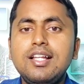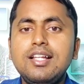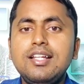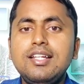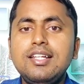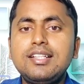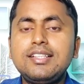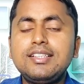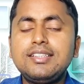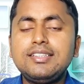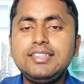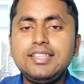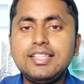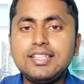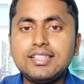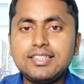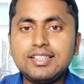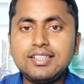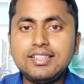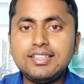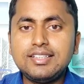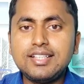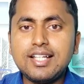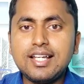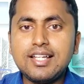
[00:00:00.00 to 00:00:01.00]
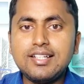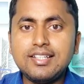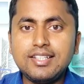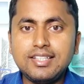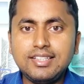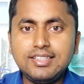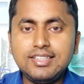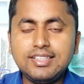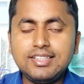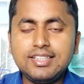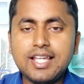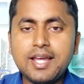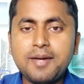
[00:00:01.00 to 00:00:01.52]
लेकिन ये तरीका
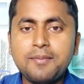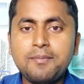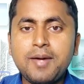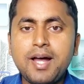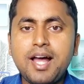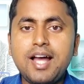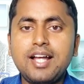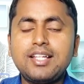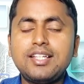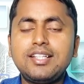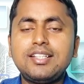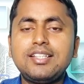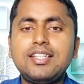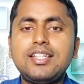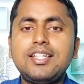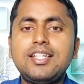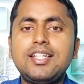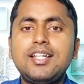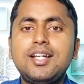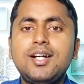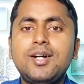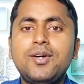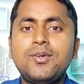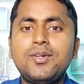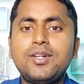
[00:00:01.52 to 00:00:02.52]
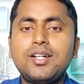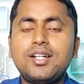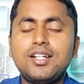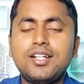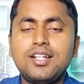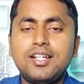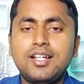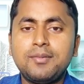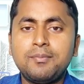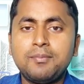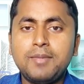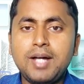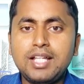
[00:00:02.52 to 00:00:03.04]
नहीं है कि आप भागेंगे और
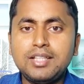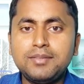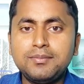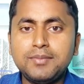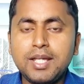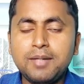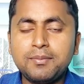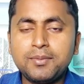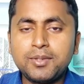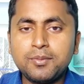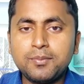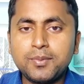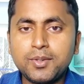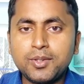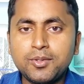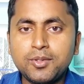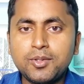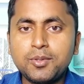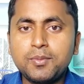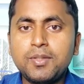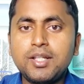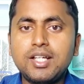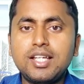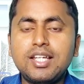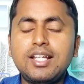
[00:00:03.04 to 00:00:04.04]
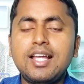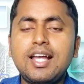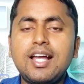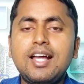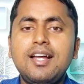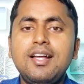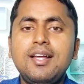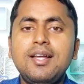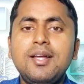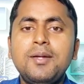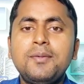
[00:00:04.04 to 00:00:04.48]
बाद में आपके ऊपर हरूप लगेगा